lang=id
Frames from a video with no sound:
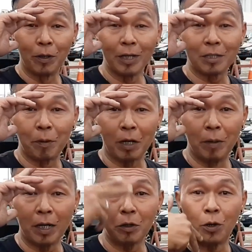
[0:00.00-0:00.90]
Boris, apa
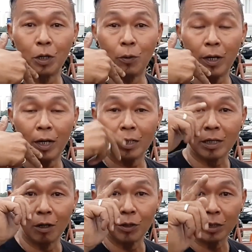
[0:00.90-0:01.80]
kabar? Doa gue
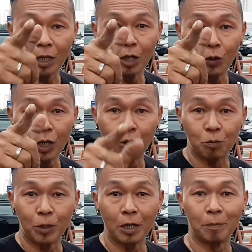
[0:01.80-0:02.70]
selalu nyertain lu dan lu
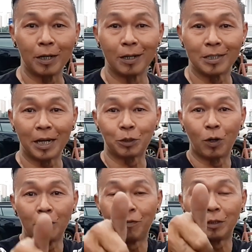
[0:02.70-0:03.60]
semua dalam keadaan sehat
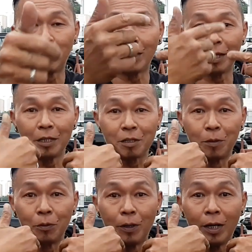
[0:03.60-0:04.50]
walafiat. Balik lagi
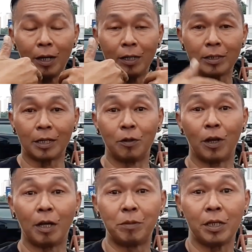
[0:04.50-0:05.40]
sama gue, sang
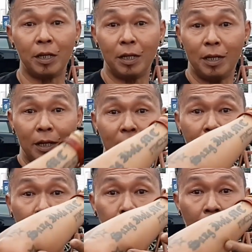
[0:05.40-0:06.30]
idola MC,
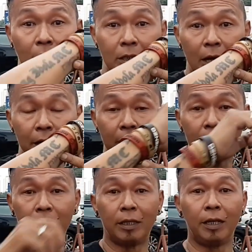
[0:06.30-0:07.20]
Bang
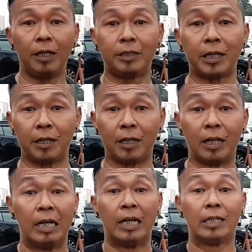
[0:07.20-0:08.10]
Said di
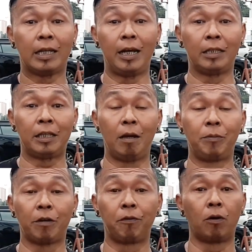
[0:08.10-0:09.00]
channel Said
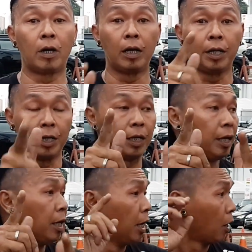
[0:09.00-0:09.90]
MC Vlog. Kali ini,
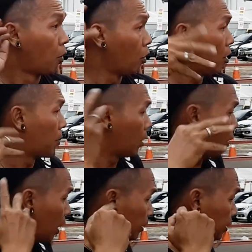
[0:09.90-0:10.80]
gue
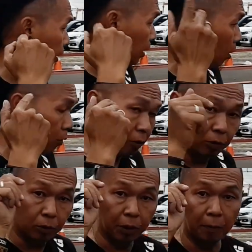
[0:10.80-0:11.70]
mau ajak lo
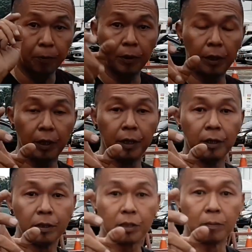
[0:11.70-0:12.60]
untuk
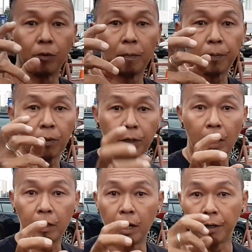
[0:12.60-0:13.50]
kepoin sebuah
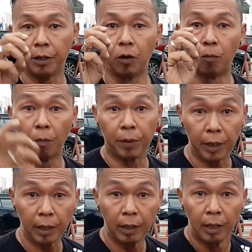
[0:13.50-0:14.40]
produk dari
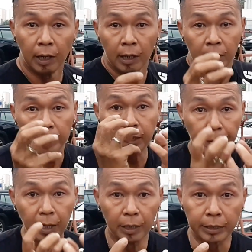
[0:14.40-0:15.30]
Indomobil,
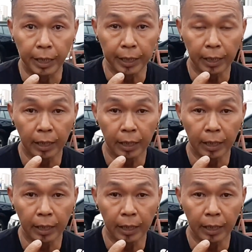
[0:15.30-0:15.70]
sepeda listrik